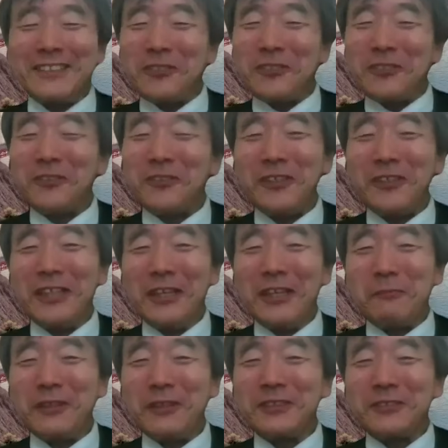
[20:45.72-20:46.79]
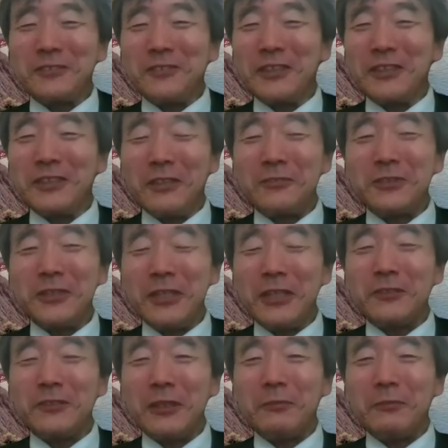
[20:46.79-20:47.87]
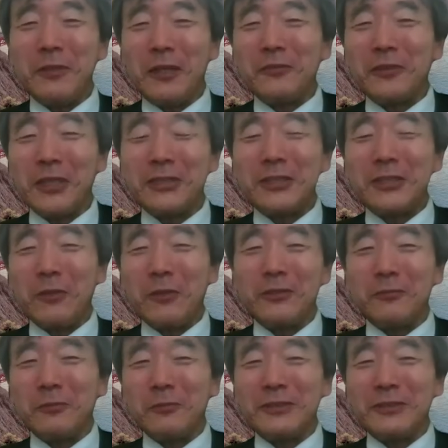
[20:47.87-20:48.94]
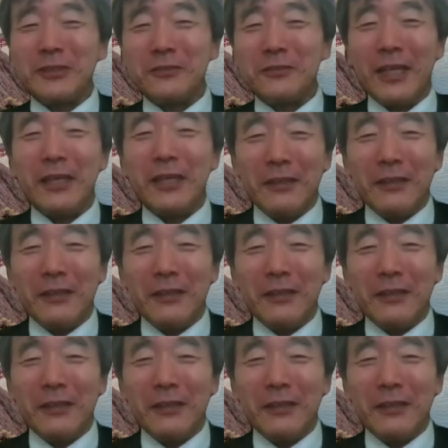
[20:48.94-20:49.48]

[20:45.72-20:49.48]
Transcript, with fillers: そこはね、やっぱり一定の制約は課した方がいいと思いますけ